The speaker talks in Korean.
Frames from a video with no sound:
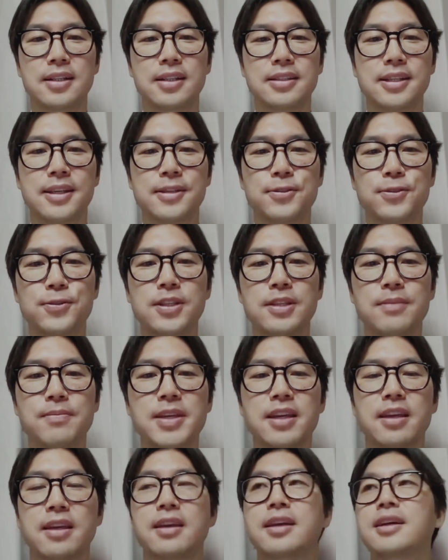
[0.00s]

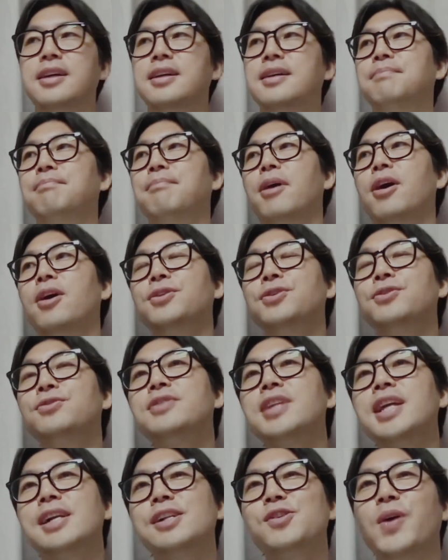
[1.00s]
예수님이 먼
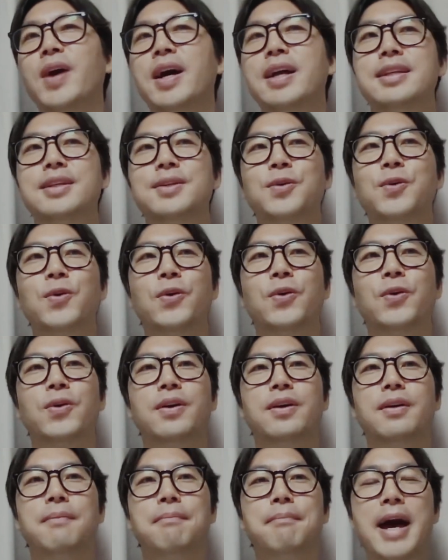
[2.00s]
훗날도 아니고
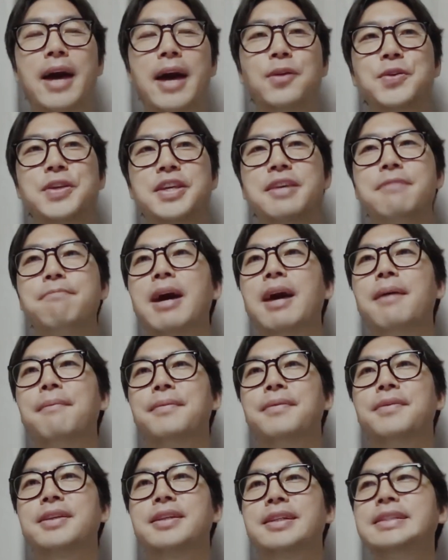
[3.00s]
바로 이 밤,
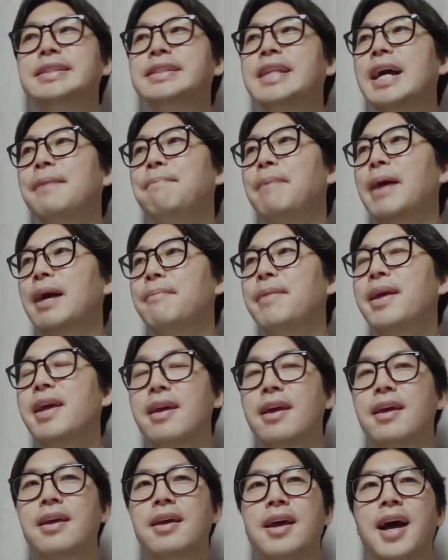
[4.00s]
그날
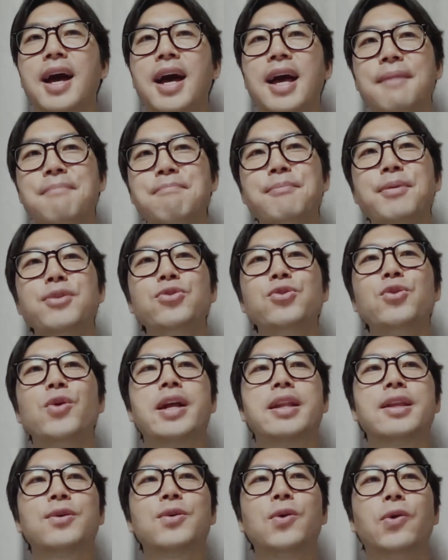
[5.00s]
밤에 한 번도
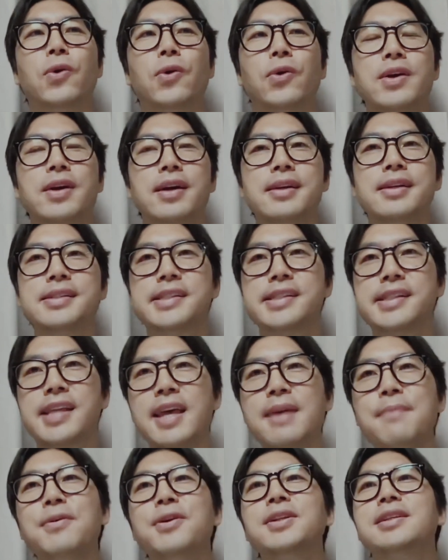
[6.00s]
아니고
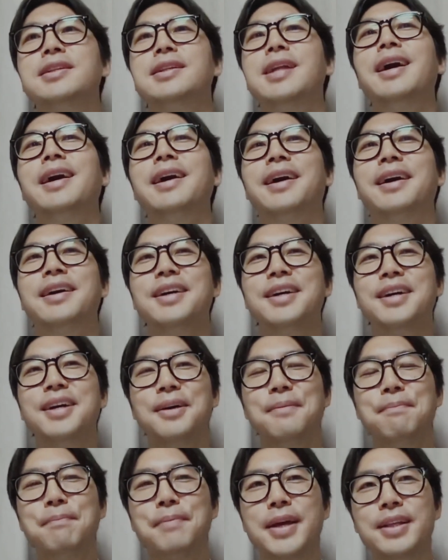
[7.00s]
세 번이나
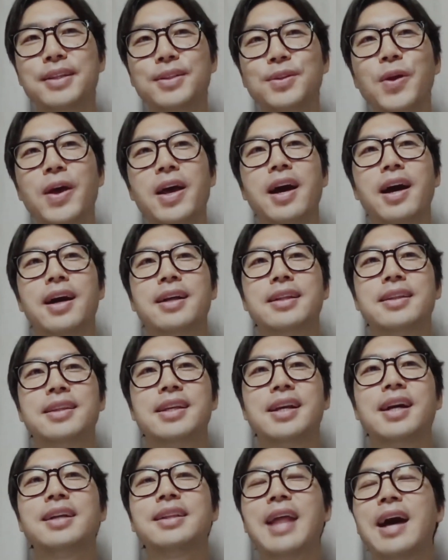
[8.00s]
베드로야
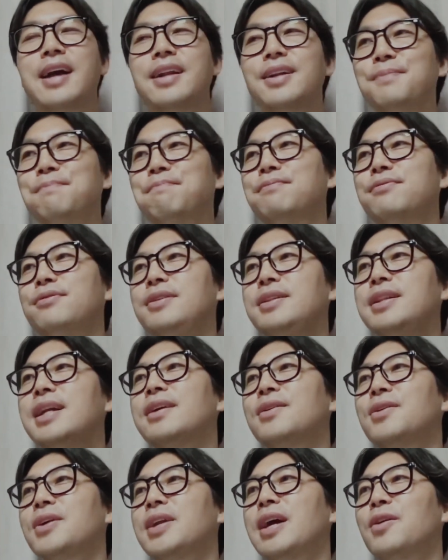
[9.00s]
네가 나를
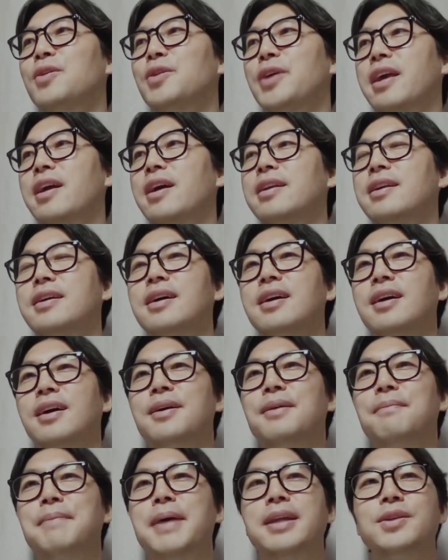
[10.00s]
부인할 거라고
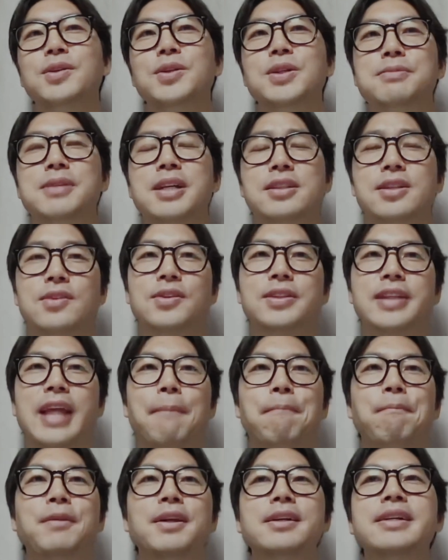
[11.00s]
얘기하니까 베드로 입장에서 이걸
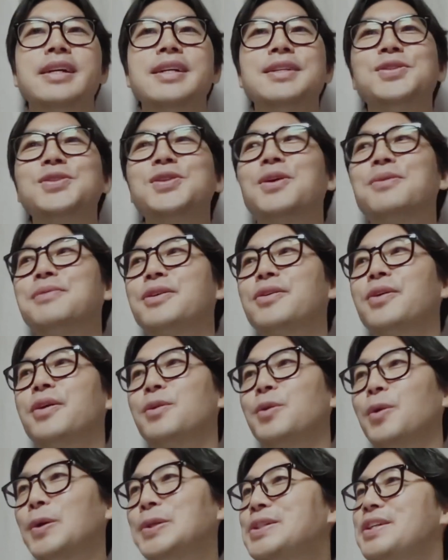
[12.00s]
납득할 수가 없는
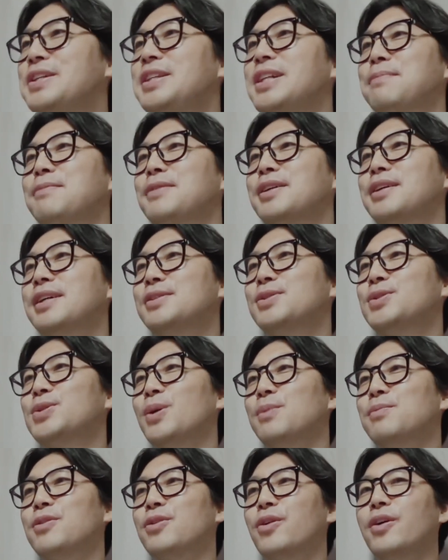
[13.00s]
거예요. 도저히 납득할 수가
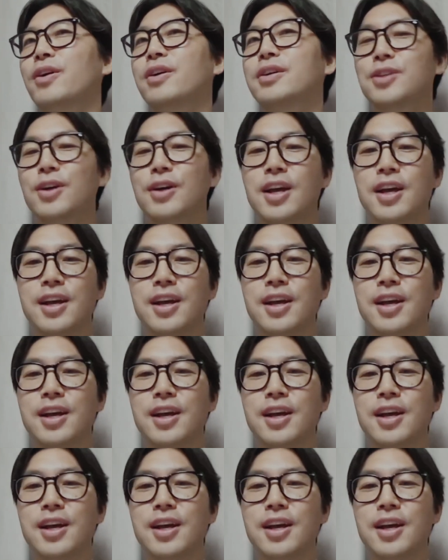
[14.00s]
없는 거예요. 그래서